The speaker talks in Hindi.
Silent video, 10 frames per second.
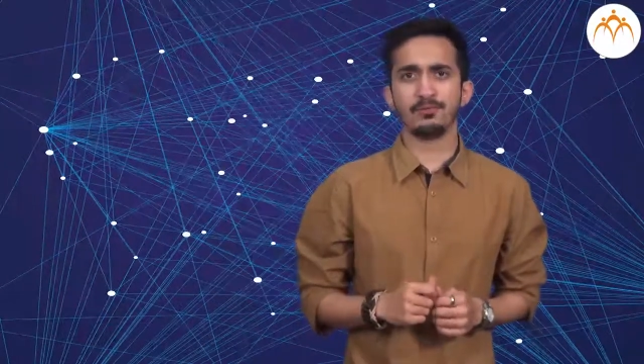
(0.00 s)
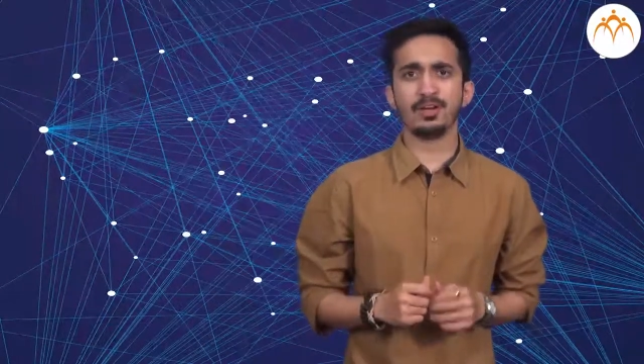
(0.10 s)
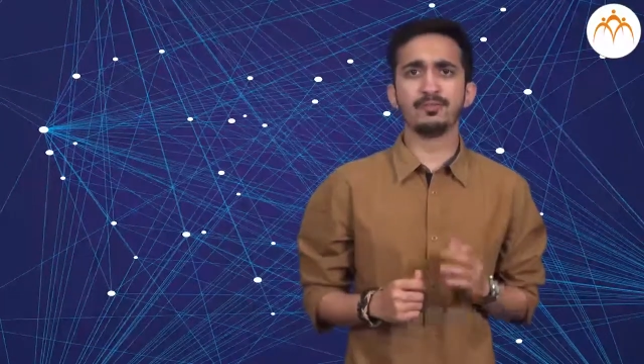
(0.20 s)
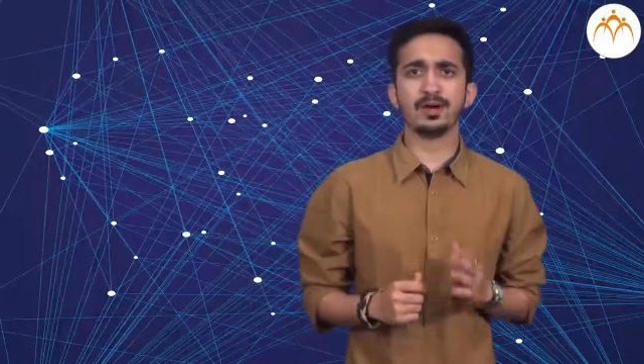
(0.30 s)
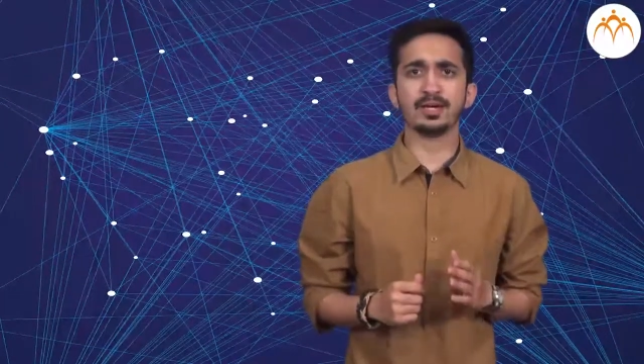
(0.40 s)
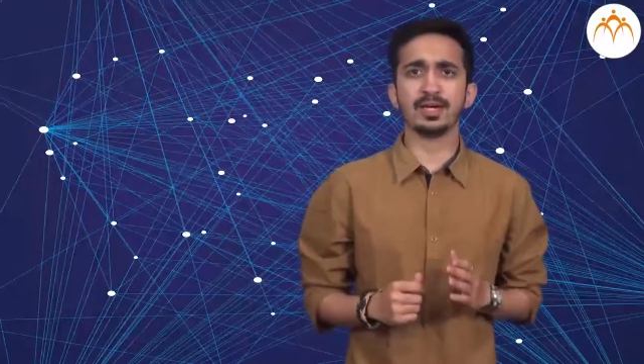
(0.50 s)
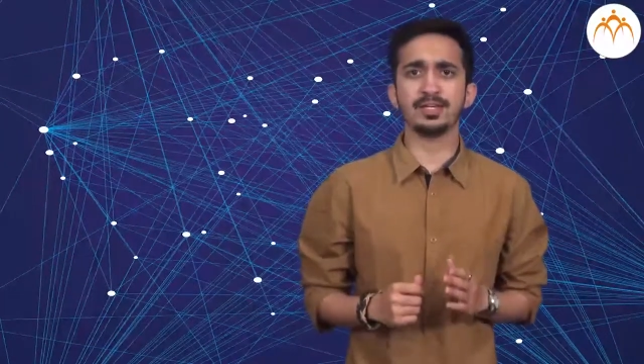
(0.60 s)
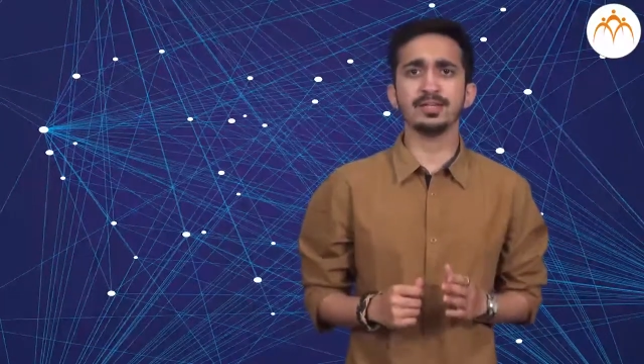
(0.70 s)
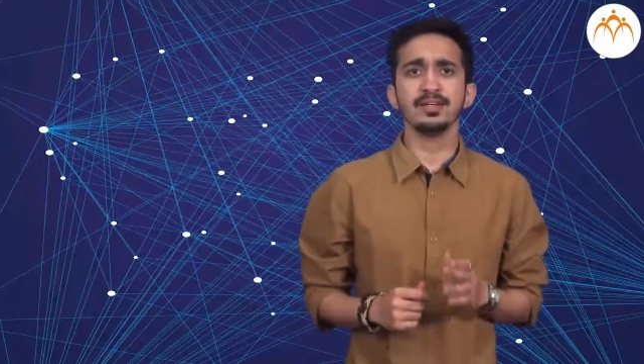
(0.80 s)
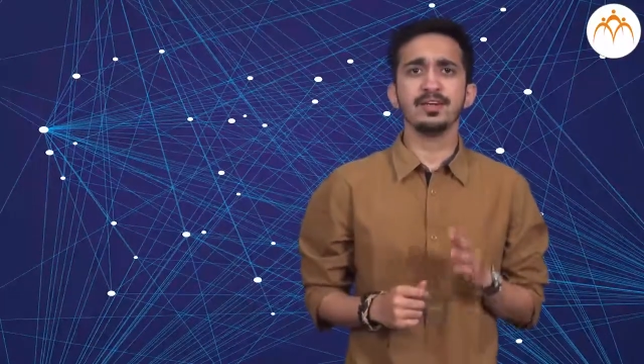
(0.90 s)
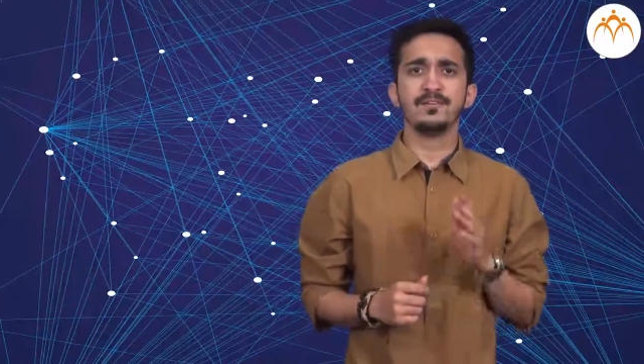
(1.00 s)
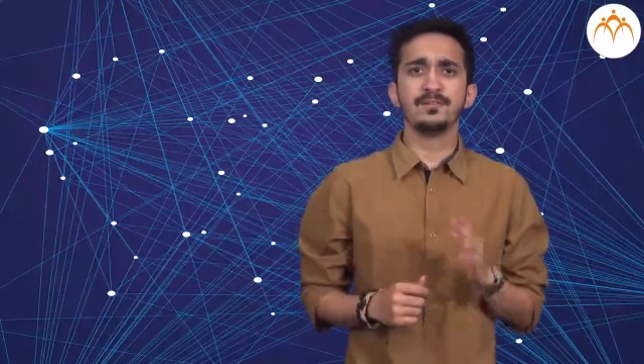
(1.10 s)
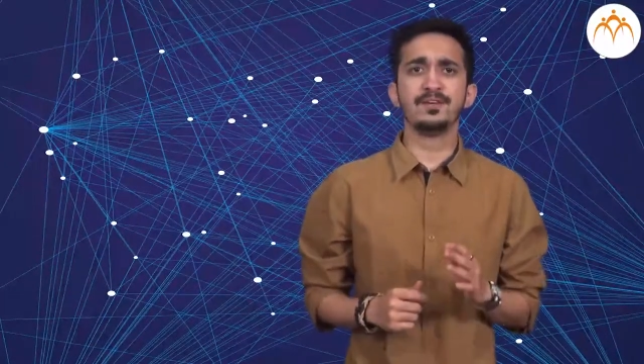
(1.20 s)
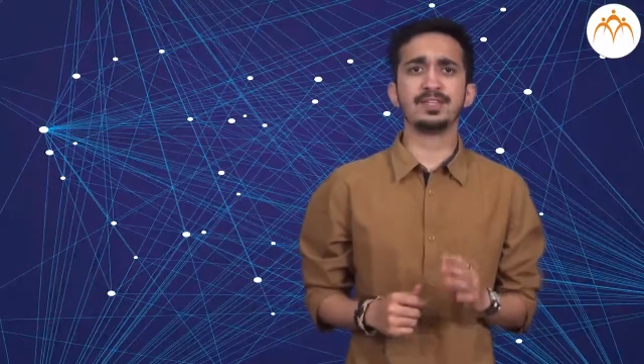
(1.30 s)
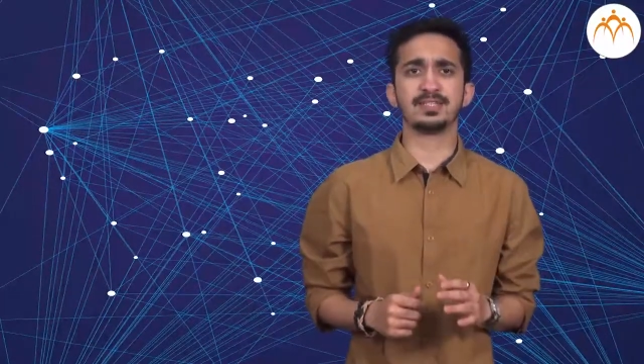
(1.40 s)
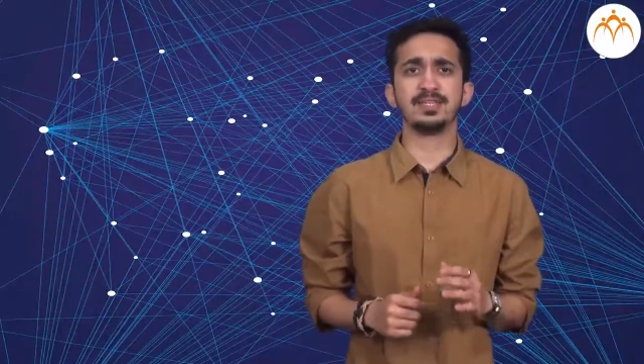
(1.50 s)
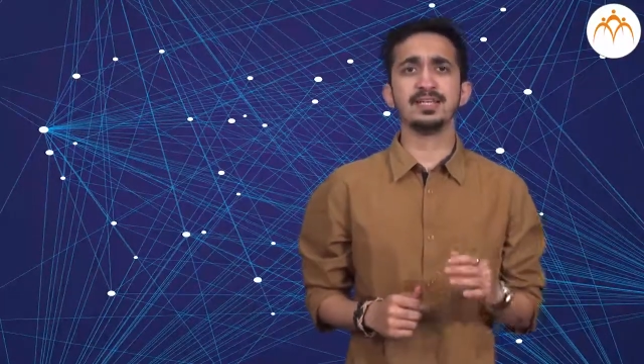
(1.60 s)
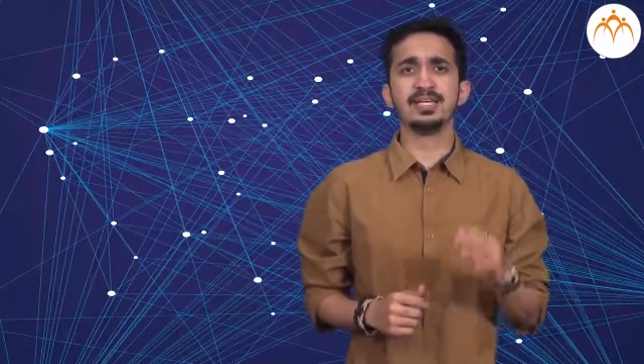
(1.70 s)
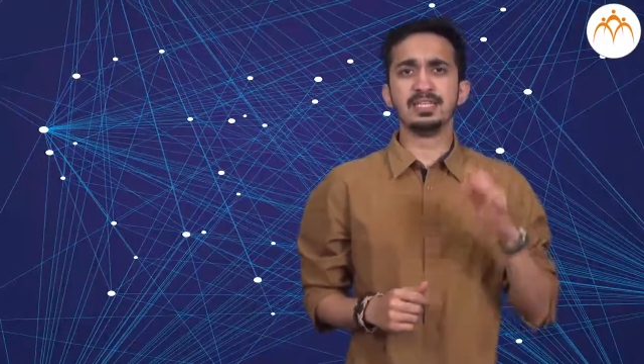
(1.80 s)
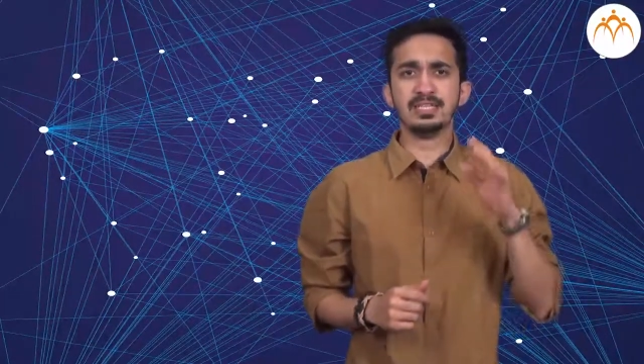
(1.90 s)
फिर वह गेंद फिर से
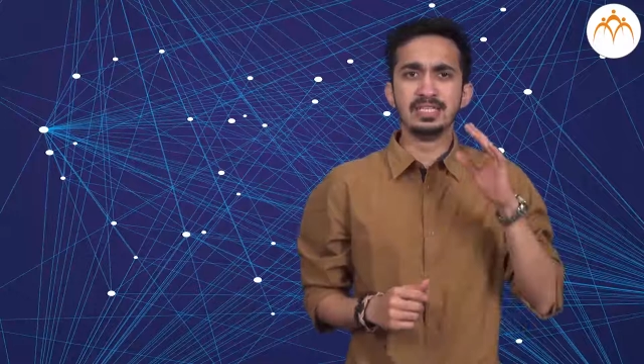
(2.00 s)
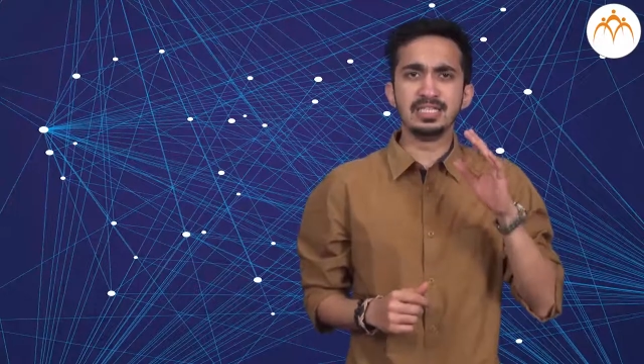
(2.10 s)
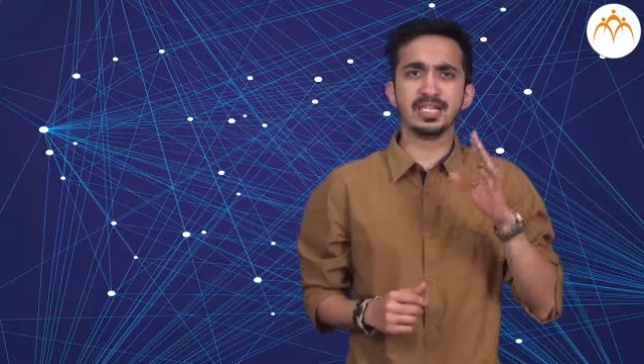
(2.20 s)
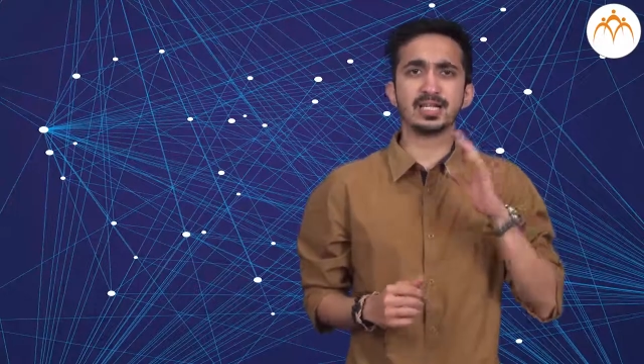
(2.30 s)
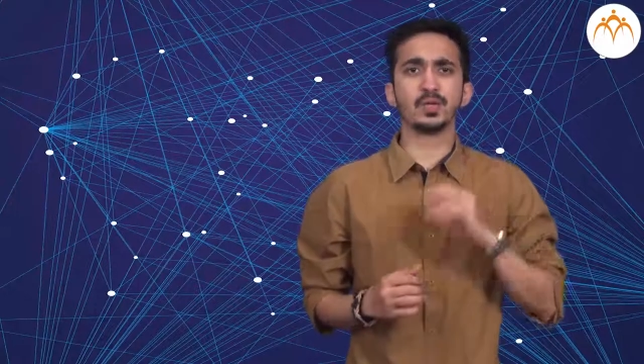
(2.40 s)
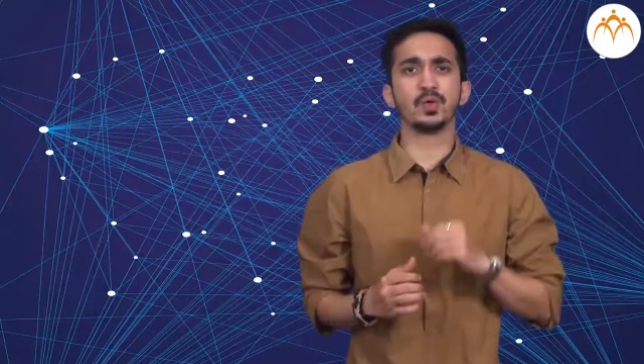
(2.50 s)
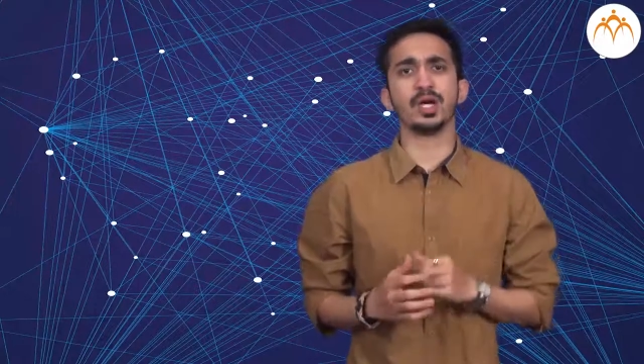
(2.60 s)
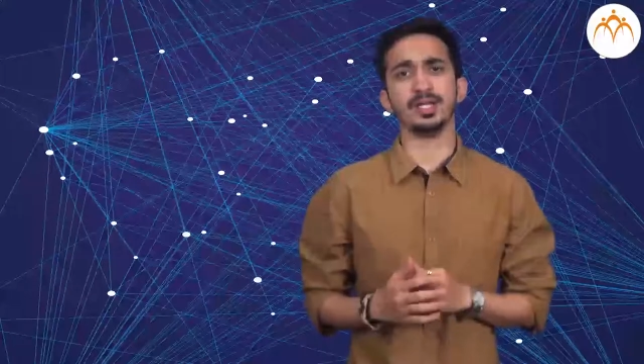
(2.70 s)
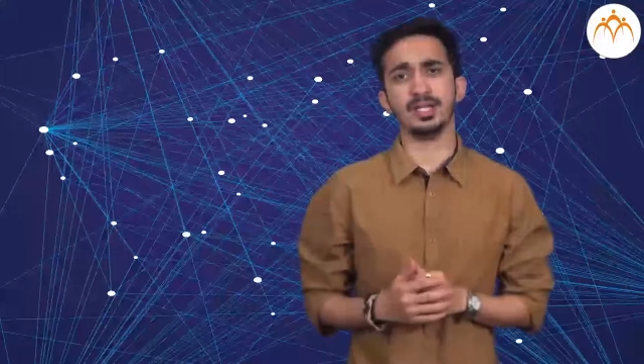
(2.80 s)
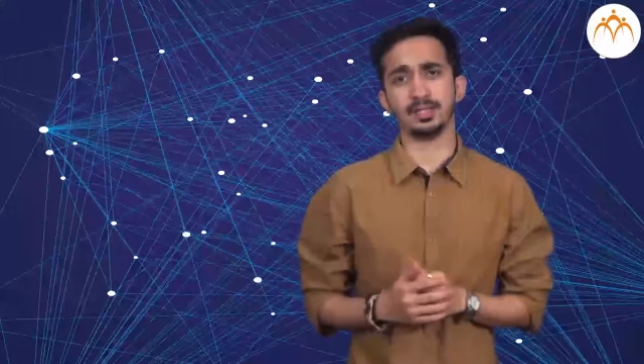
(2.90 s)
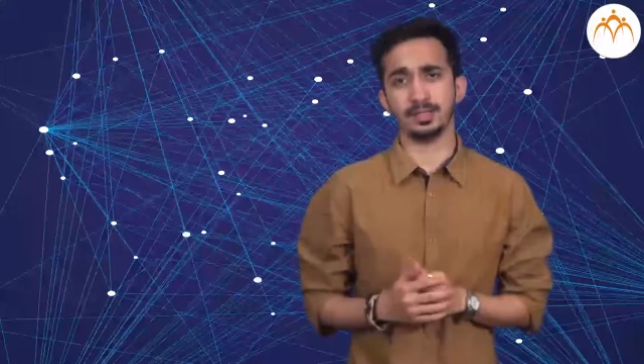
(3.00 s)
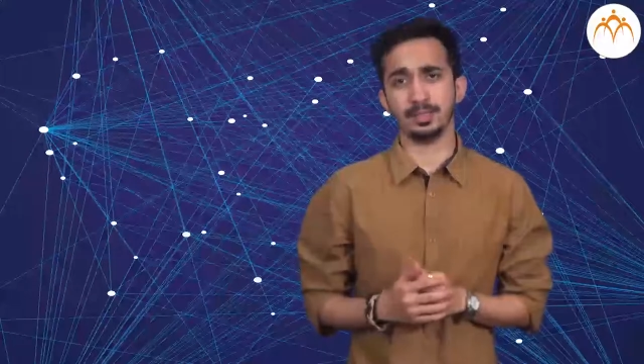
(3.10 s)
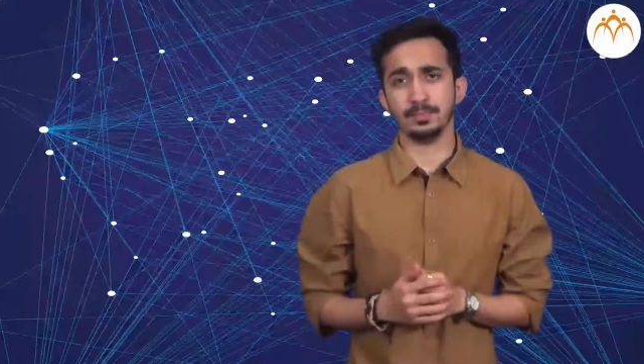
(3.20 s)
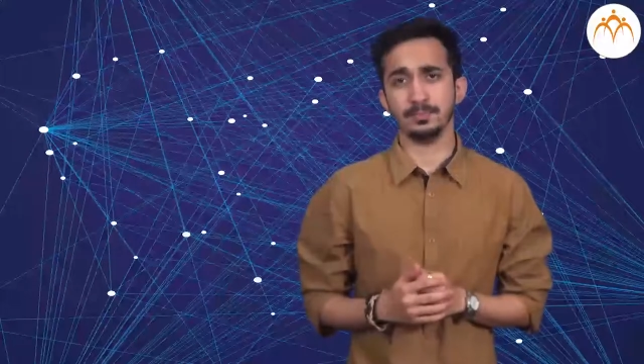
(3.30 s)
नीचे की ओर आने लगती है